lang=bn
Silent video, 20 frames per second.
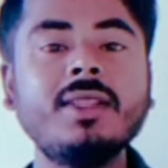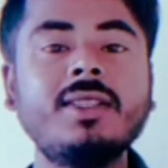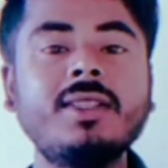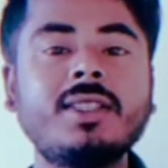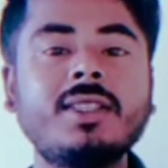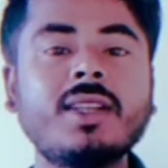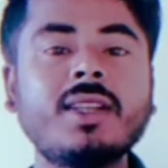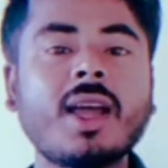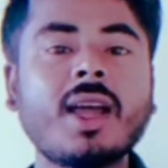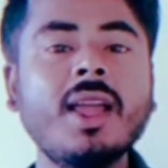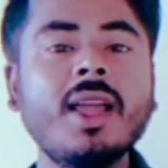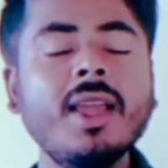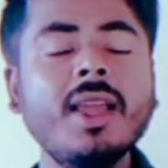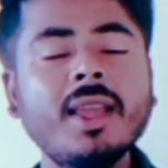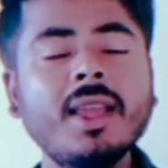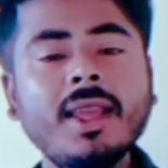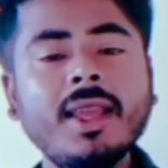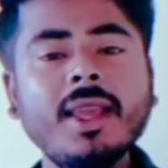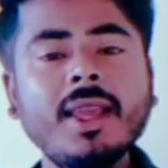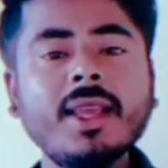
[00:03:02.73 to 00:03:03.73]
দিচ্ছে না
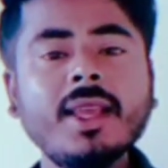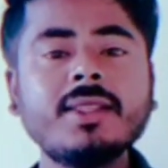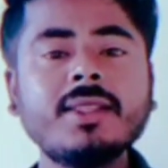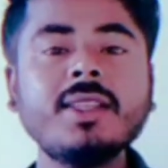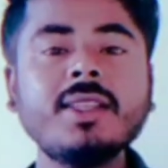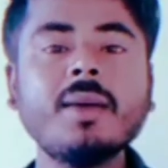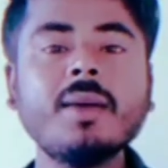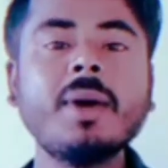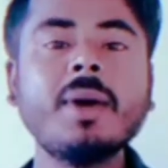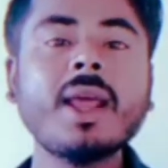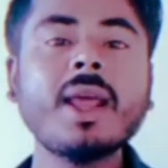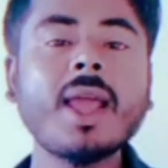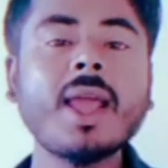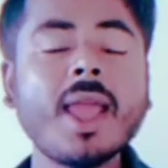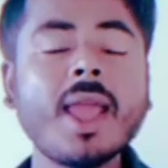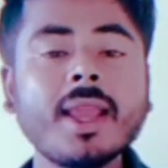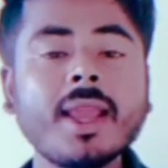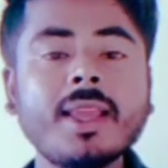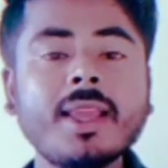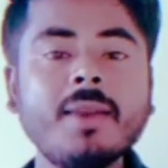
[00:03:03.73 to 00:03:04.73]
এ সিনেমার
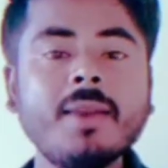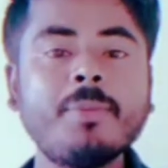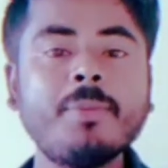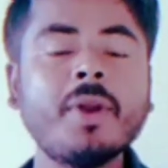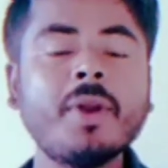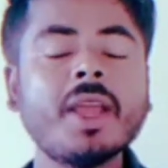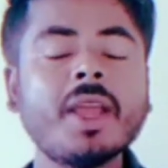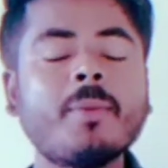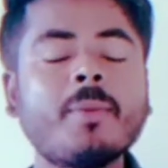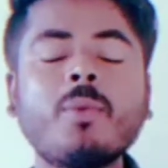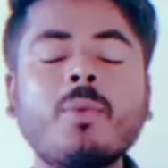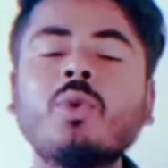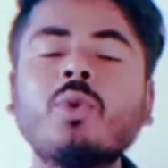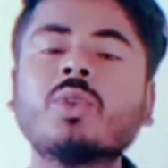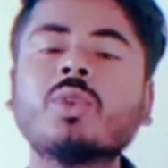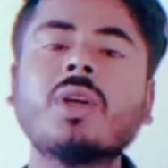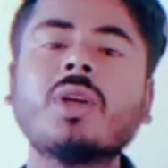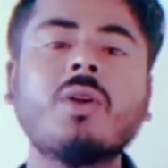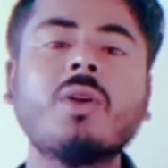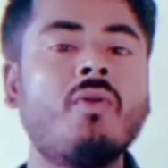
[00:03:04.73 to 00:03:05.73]
একের পর এক
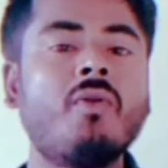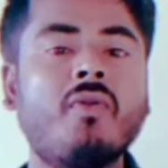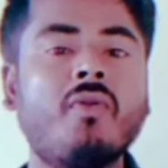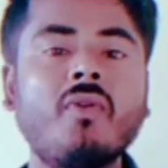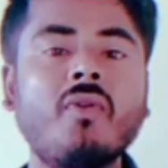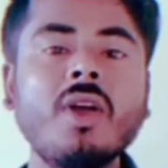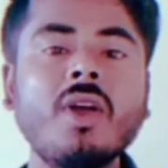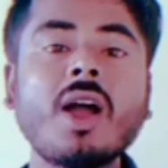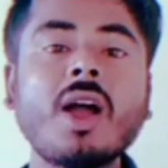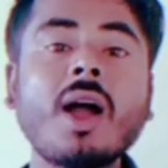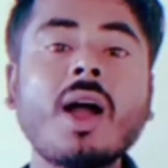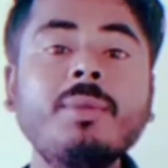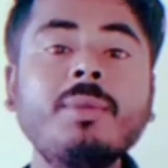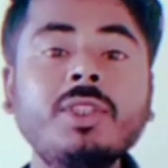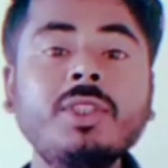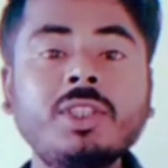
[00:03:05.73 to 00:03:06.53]
পোস্টার উফ আমি